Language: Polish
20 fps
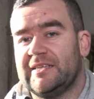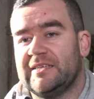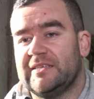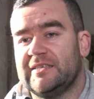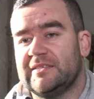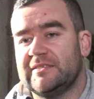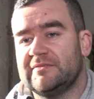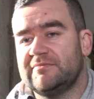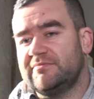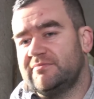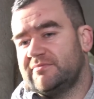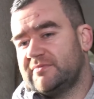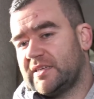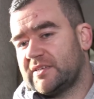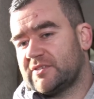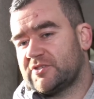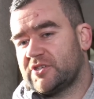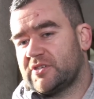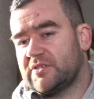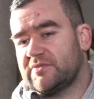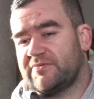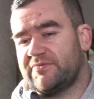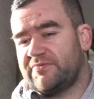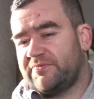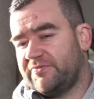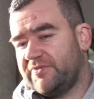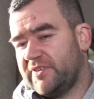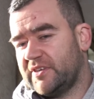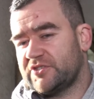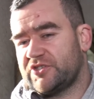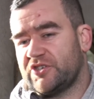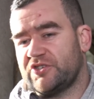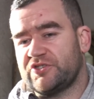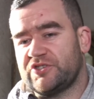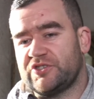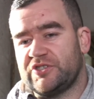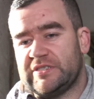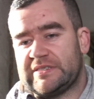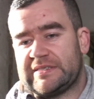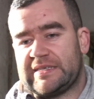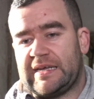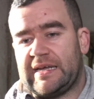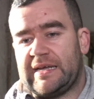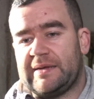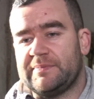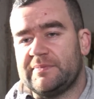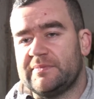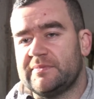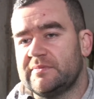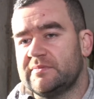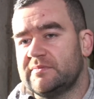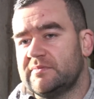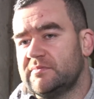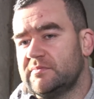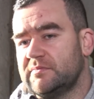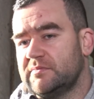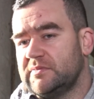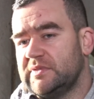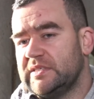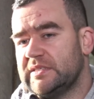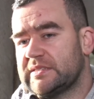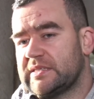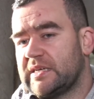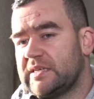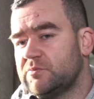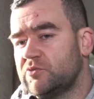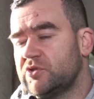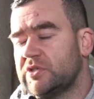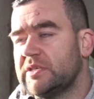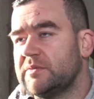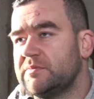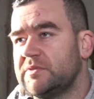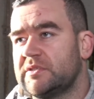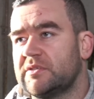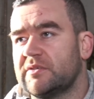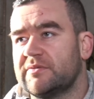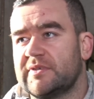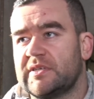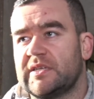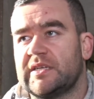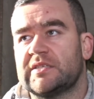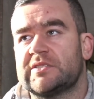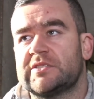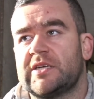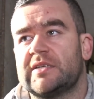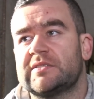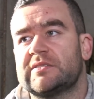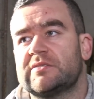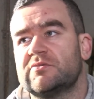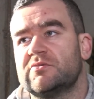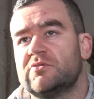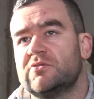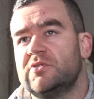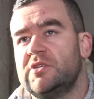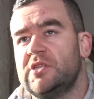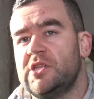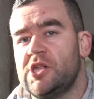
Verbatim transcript: E, także w większości sam, nie zajmuje mi to wiele czasu,